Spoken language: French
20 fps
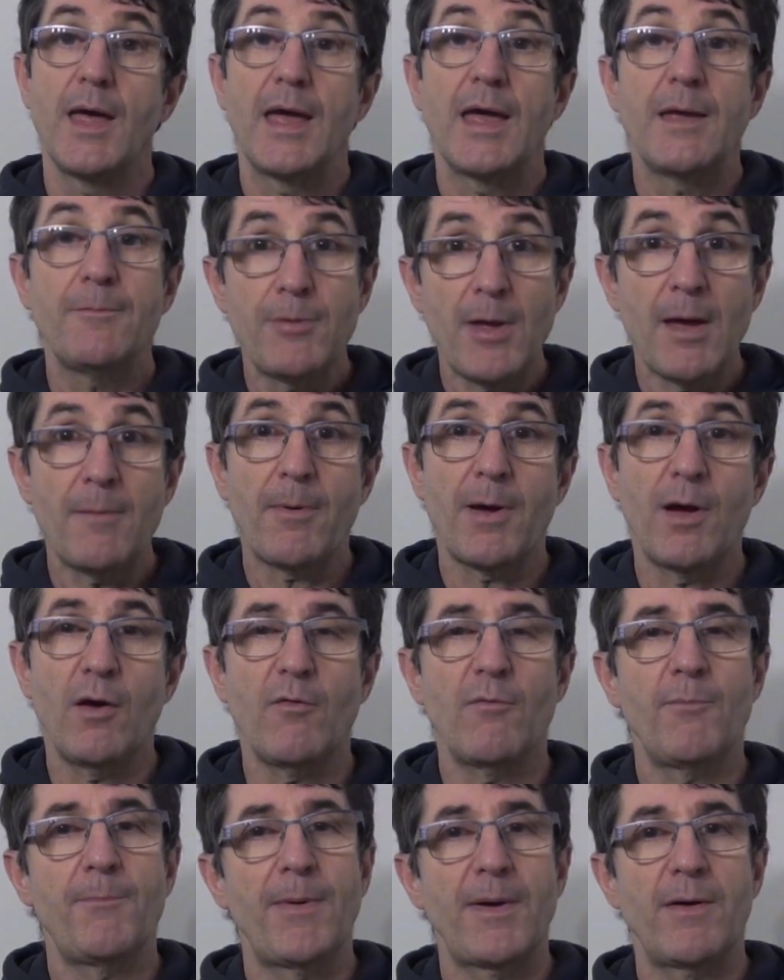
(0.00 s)
Et puis après
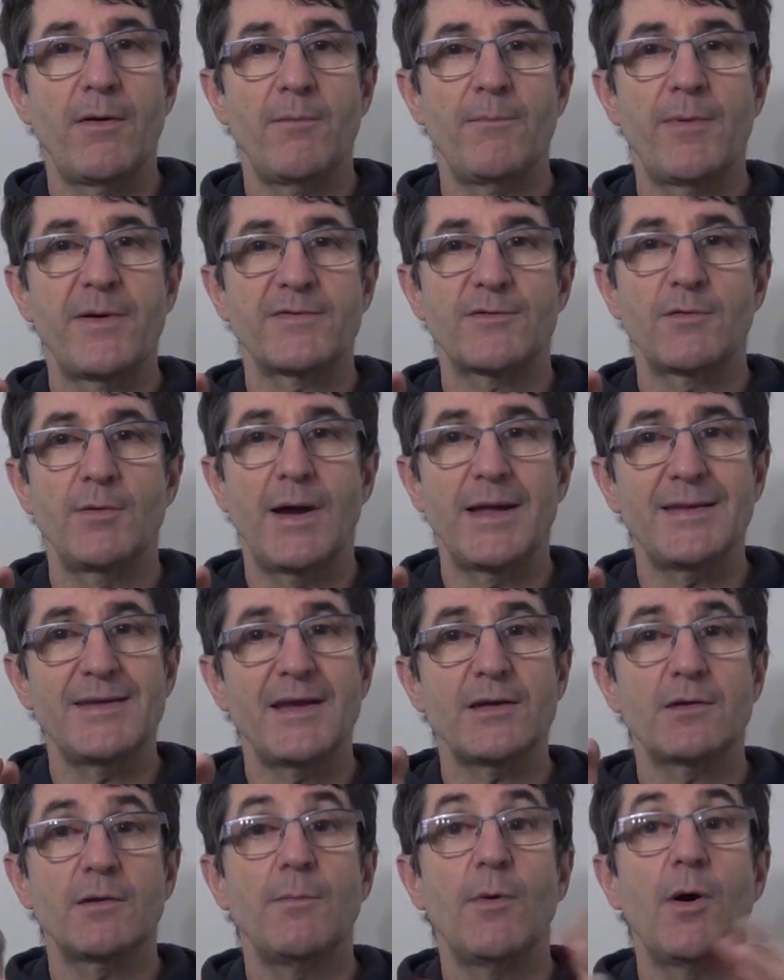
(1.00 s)
on basculera
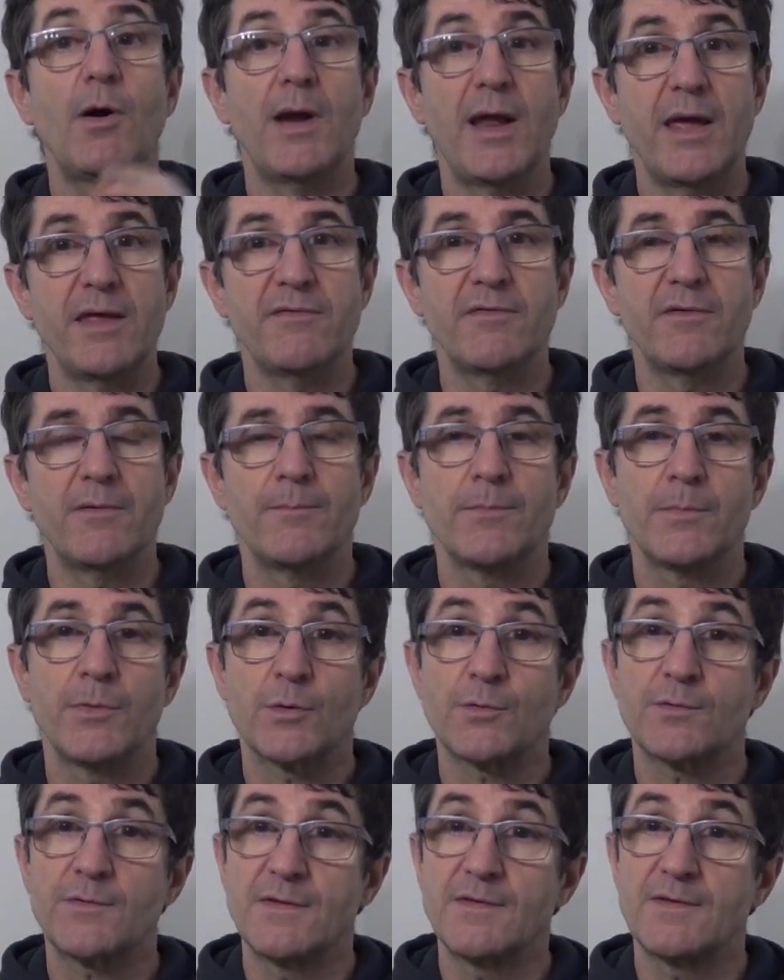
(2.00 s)
directement en live.
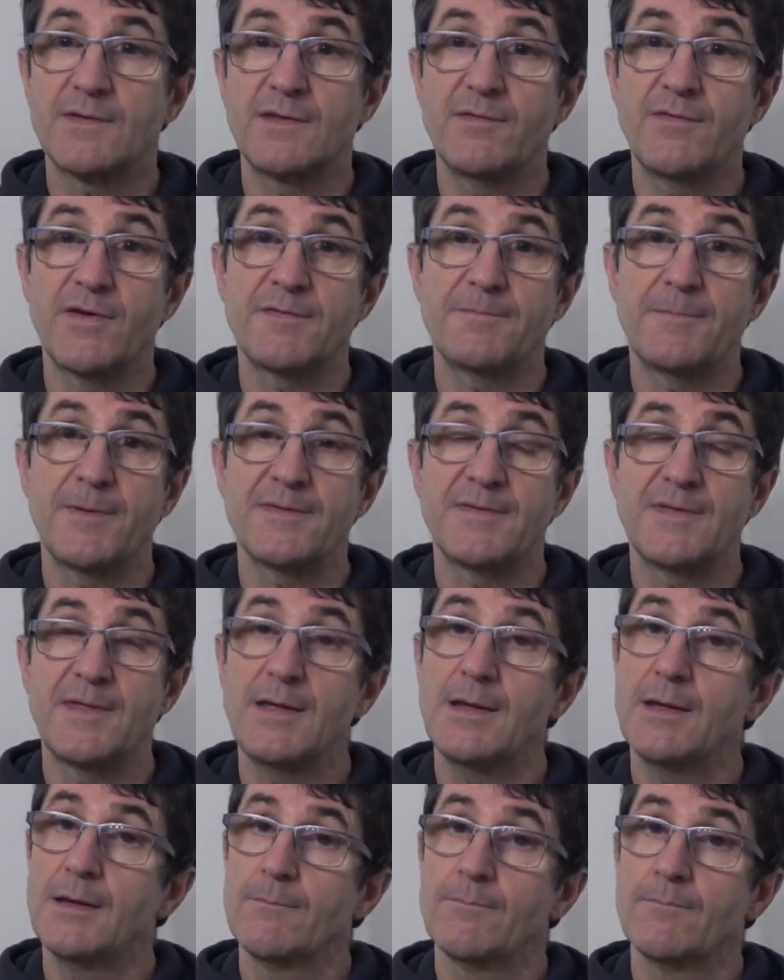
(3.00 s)
Donc c'est ce qui va se
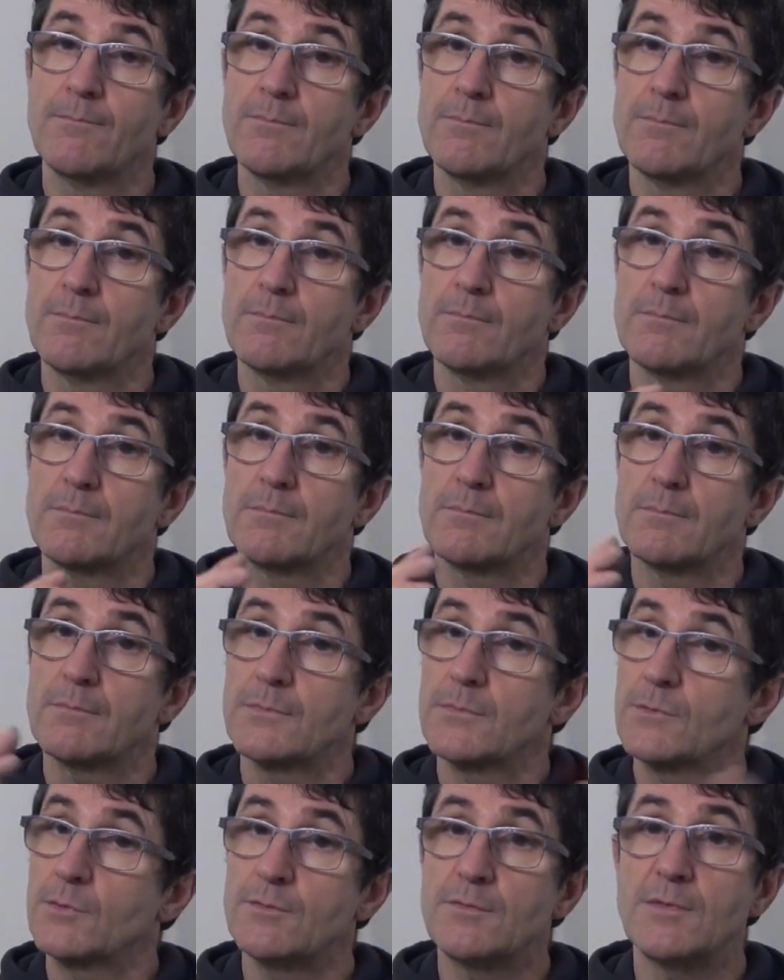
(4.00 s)
passer
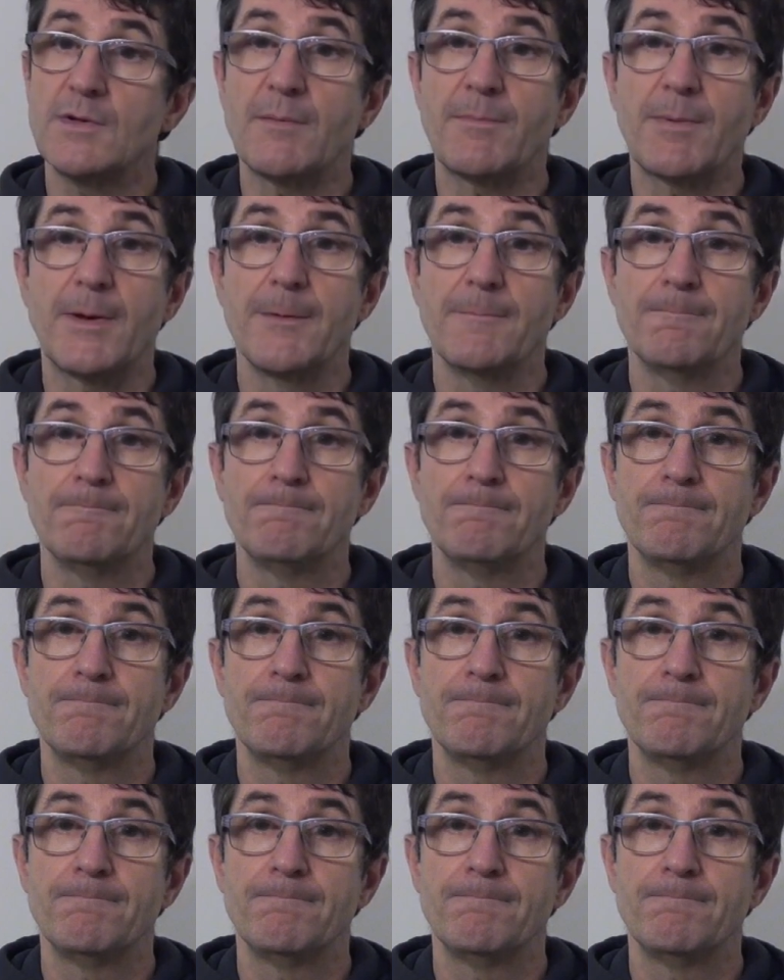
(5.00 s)
tout de suite après